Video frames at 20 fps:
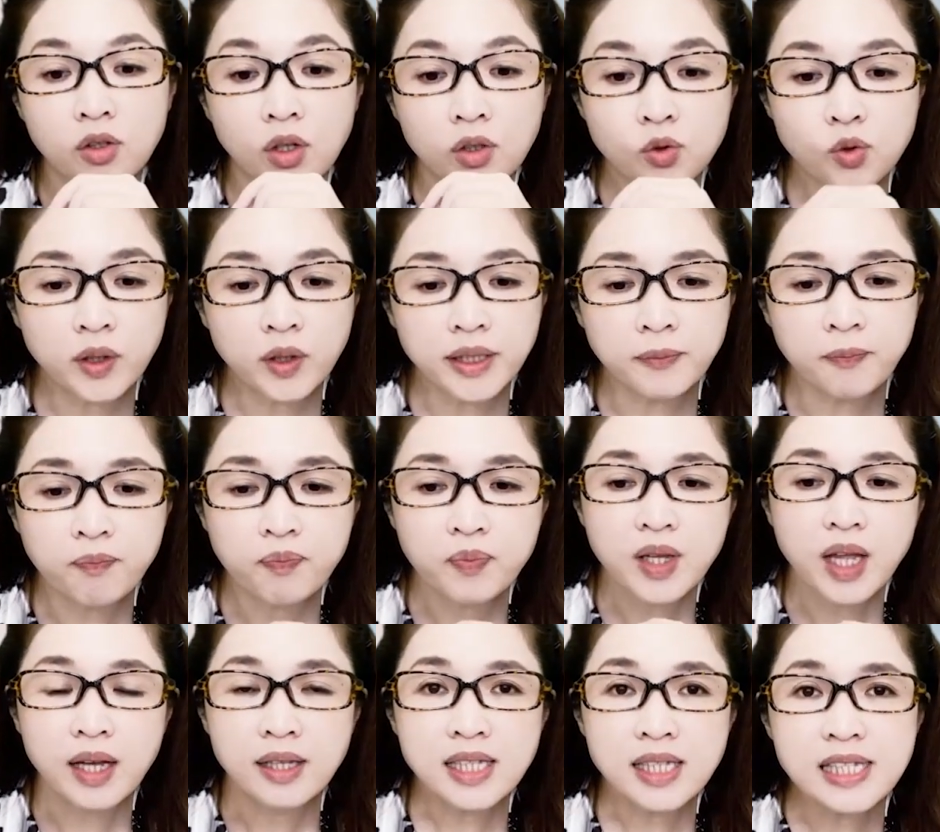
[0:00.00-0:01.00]
所以
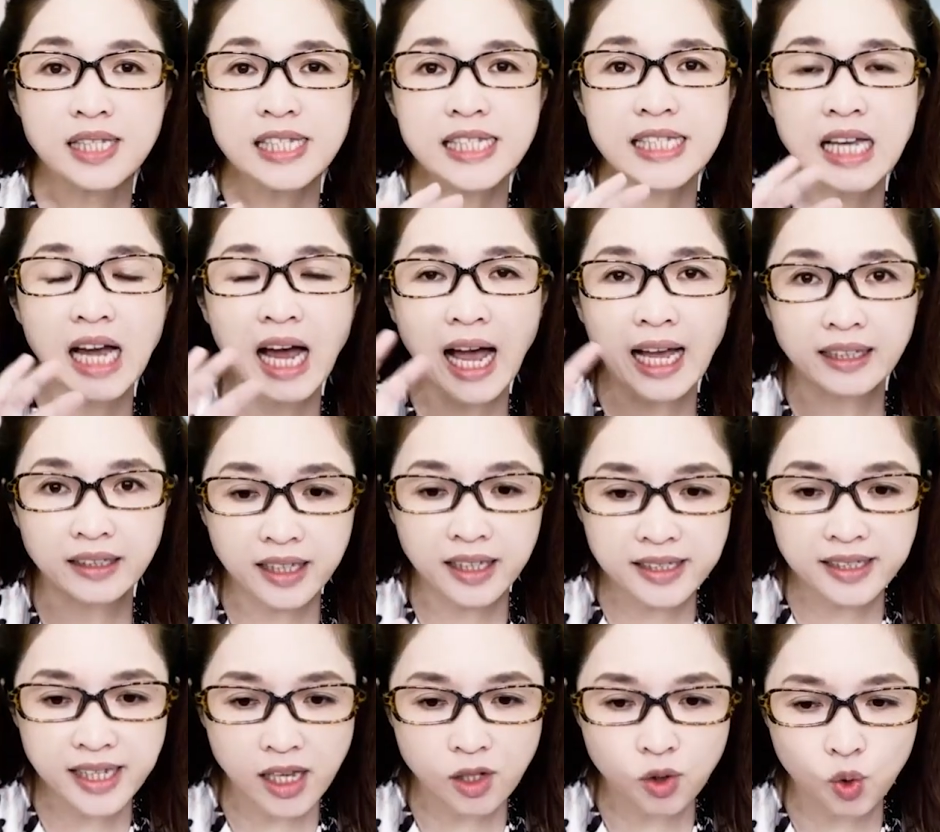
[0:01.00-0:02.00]
这是产业
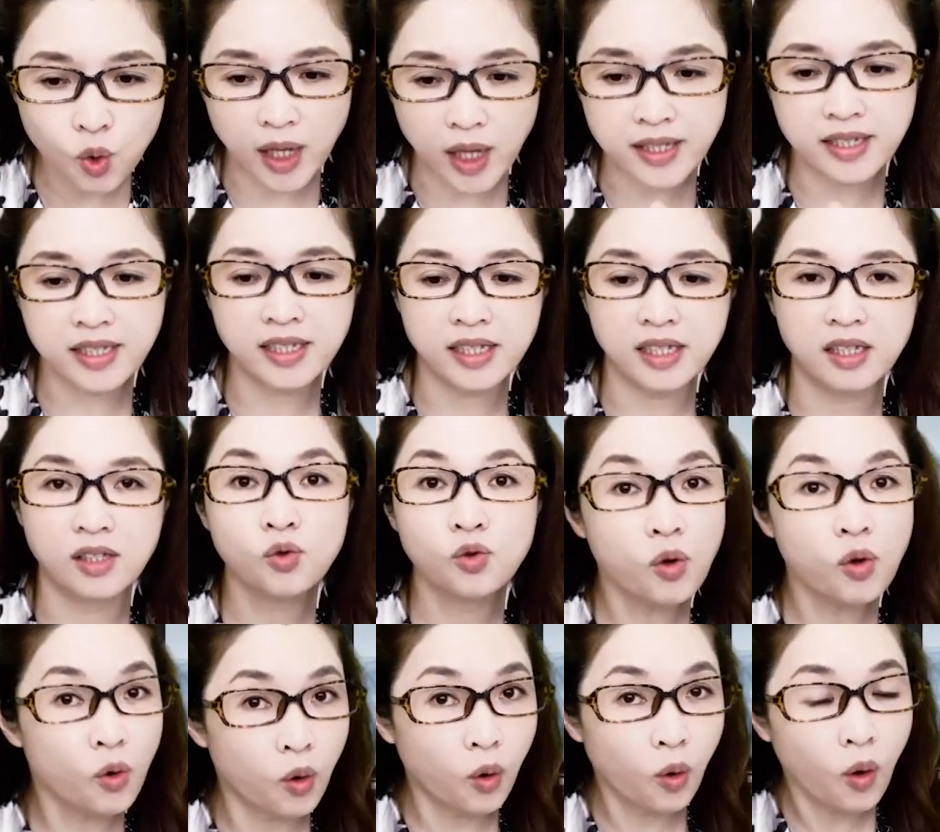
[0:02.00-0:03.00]
在转型，所
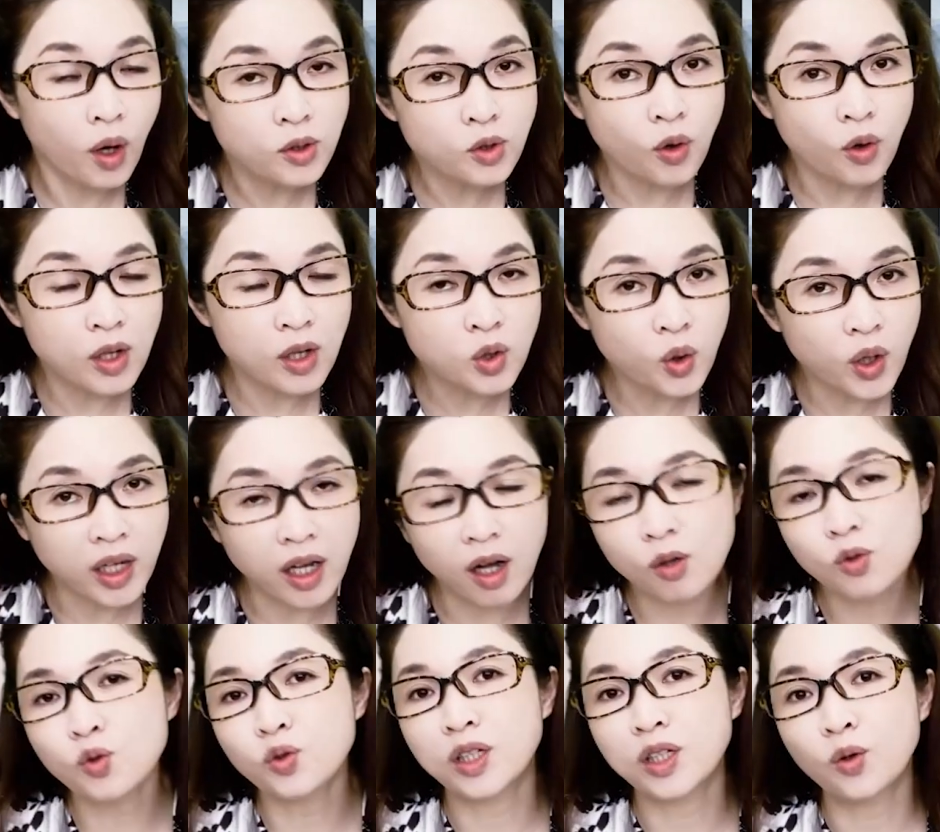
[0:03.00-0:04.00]
以我换句话说也告
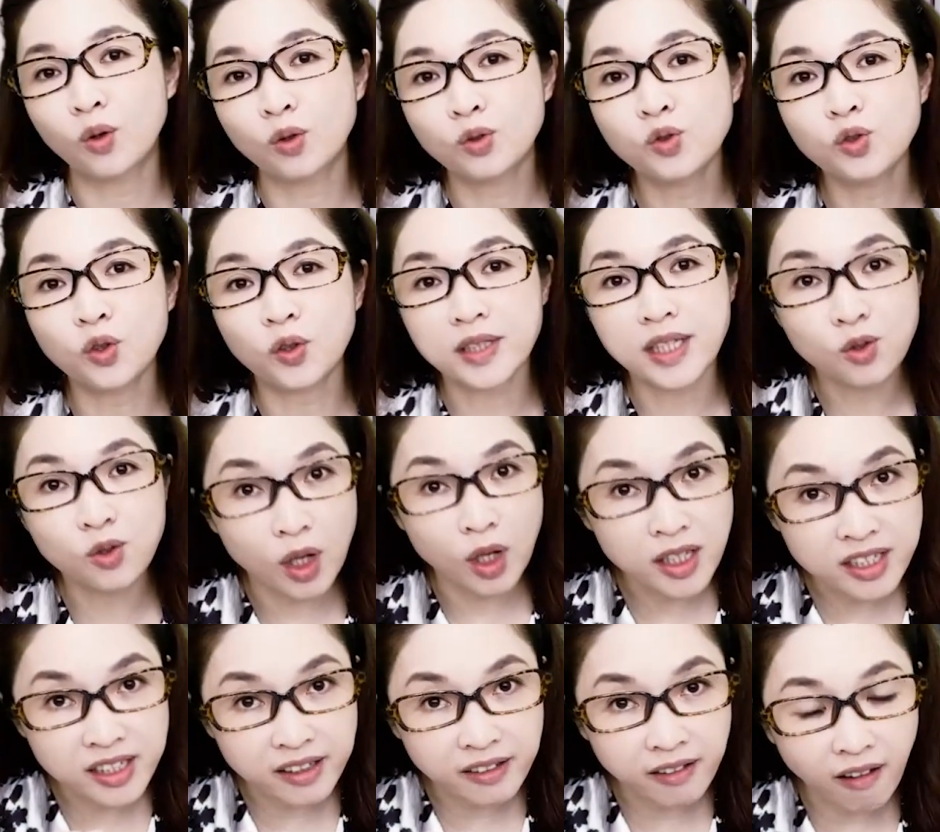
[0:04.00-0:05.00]
诉你，国巨有在转
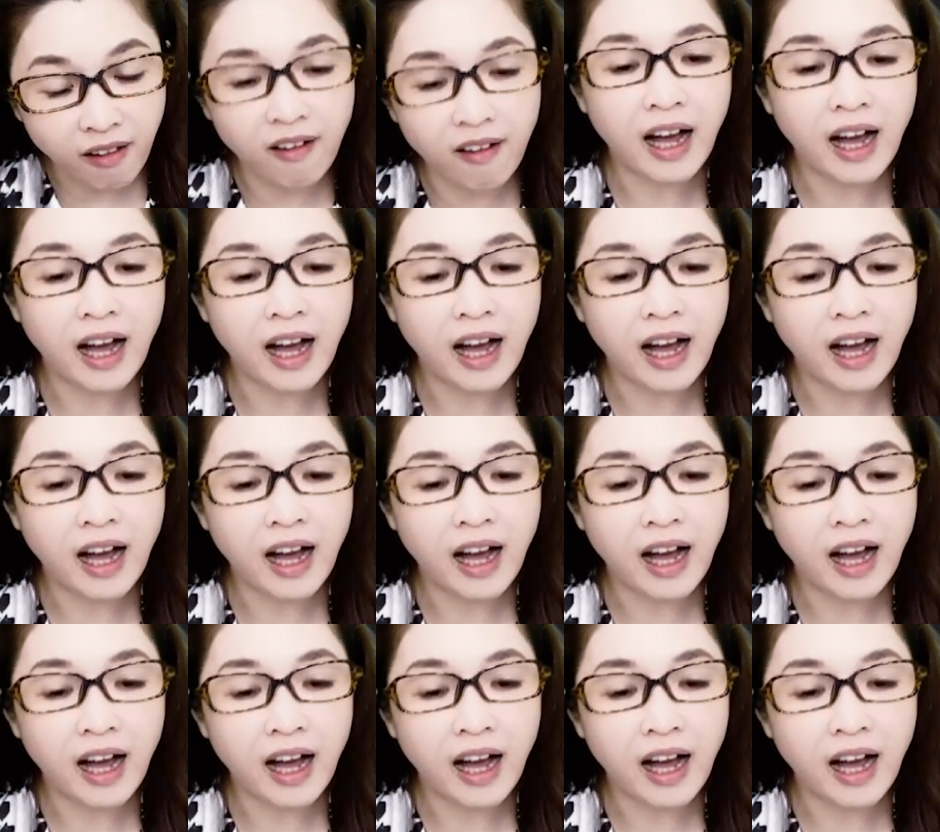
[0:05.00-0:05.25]
型哦。